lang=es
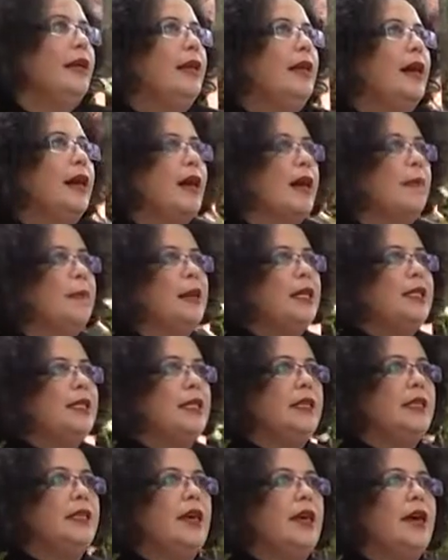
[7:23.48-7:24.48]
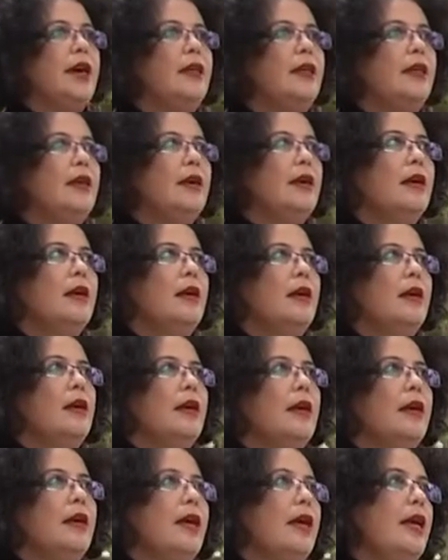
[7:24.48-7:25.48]
la capacidad
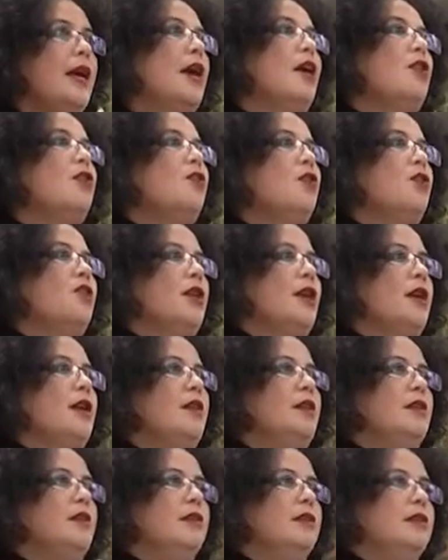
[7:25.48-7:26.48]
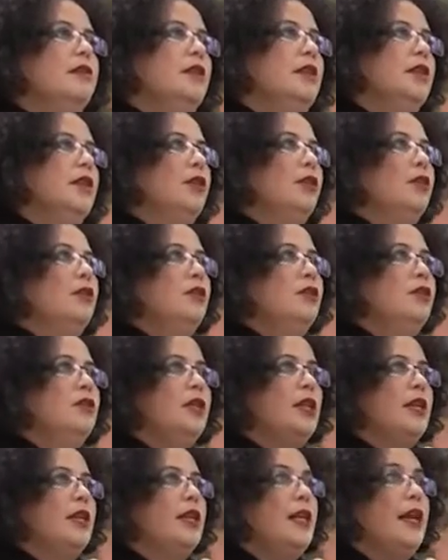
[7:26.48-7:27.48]
creadora, ¿no?
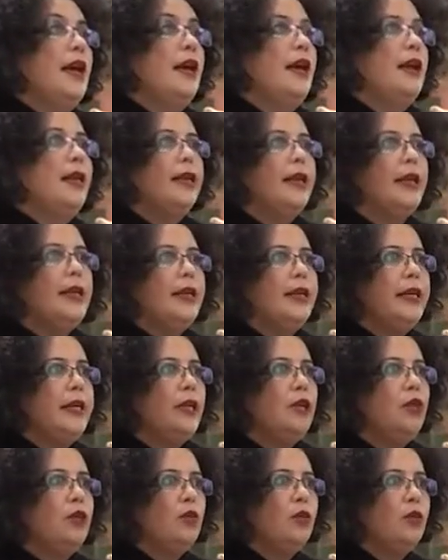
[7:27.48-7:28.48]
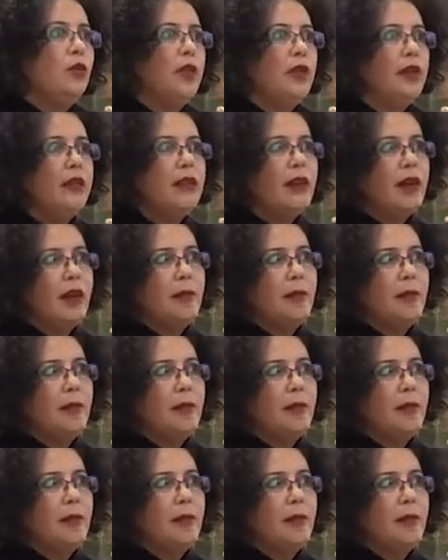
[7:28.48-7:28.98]
Eh, esta inquietud, esta